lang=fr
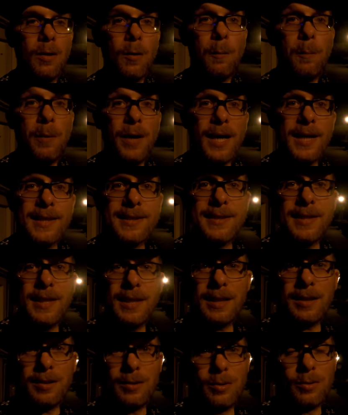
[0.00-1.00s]
On part à
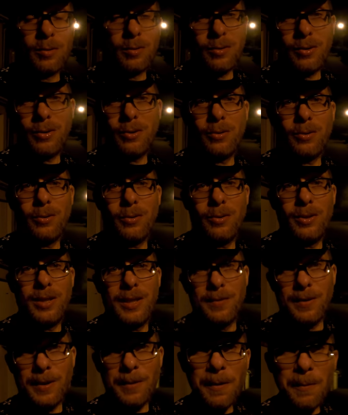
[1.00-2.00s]
5, donc euh, il y
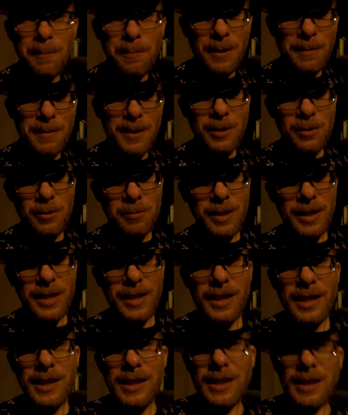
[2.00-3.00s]
a vraiment pas mal de
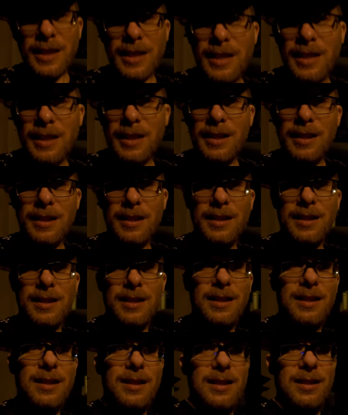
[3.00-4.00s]
bagages,
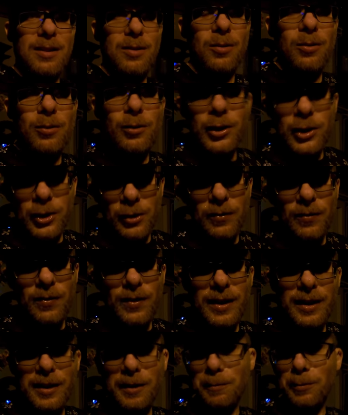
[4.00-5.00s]
et dont une jeune
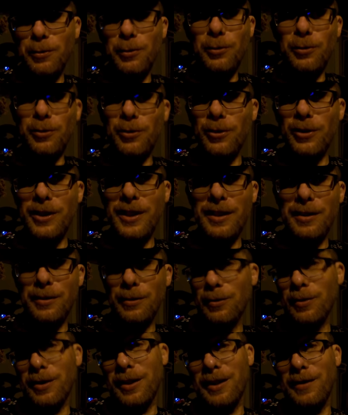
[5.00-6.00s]
fille qui est plutôt coquette,
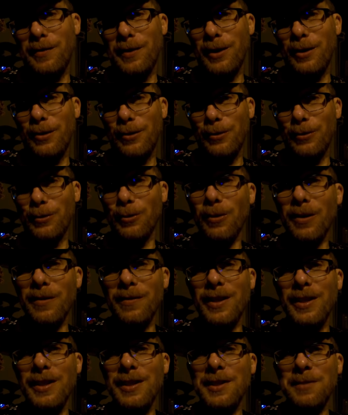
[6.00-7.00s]
donc avec euh, trois
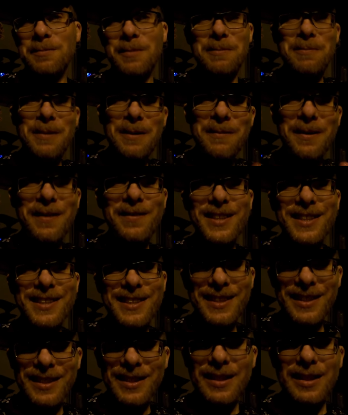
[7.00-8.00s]
valises, mais même avec
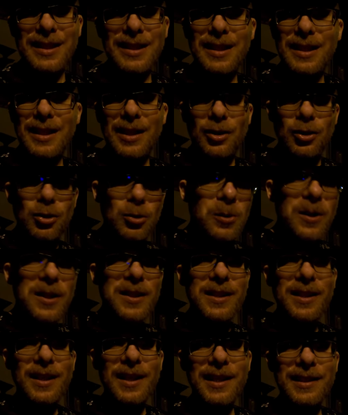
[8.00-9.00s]
ça, tout
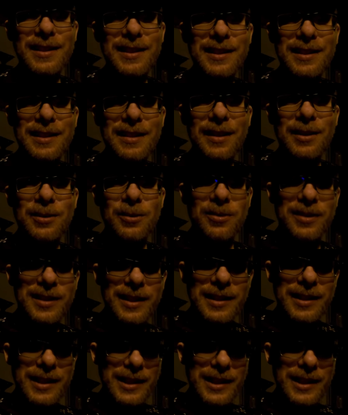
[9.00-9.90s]
rentre dans la Tesla, donc ça